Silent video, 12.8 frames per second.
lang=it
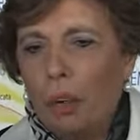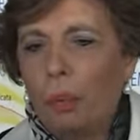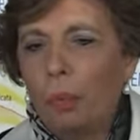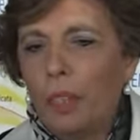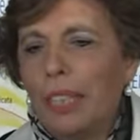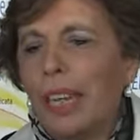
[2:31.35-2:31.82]

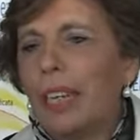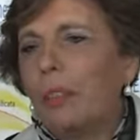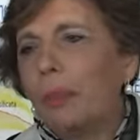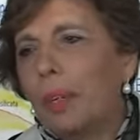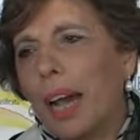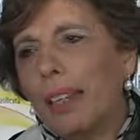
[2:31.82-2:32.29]
comunità
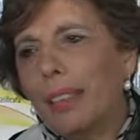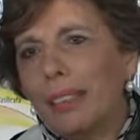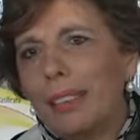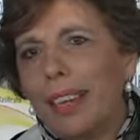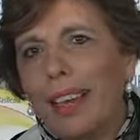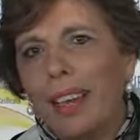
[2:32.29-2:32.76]

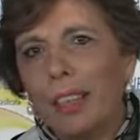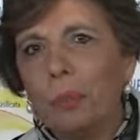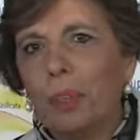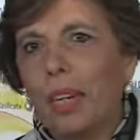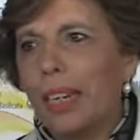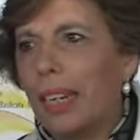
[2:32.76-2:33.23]
educante,
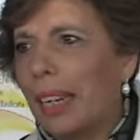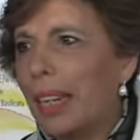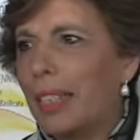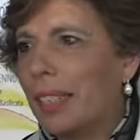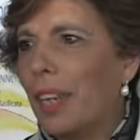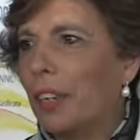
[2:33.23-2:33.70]
educa i
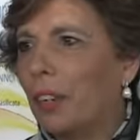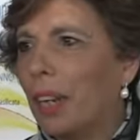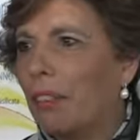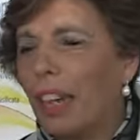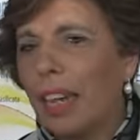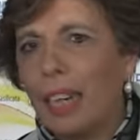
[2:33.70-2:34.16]
ragazzi a
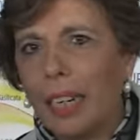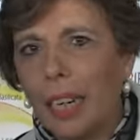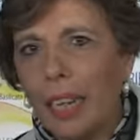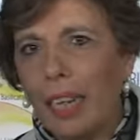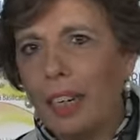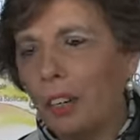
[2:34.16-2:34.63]
non
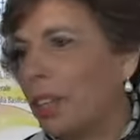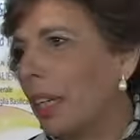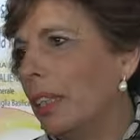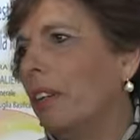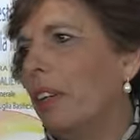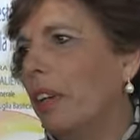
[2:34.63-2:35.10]
averne e non
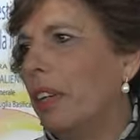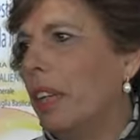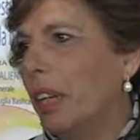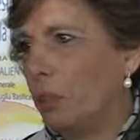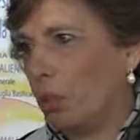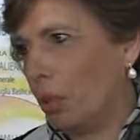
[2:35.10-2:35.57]
ne deve
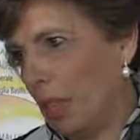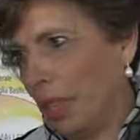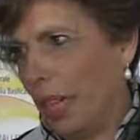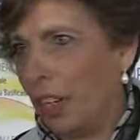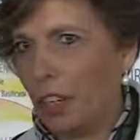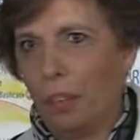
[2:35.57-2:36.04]
avere al suo
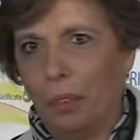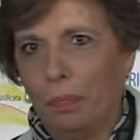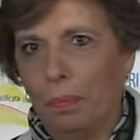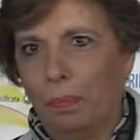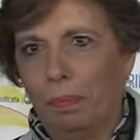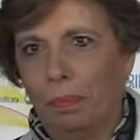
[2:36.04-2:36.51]

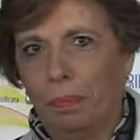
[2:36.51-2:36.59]
interno.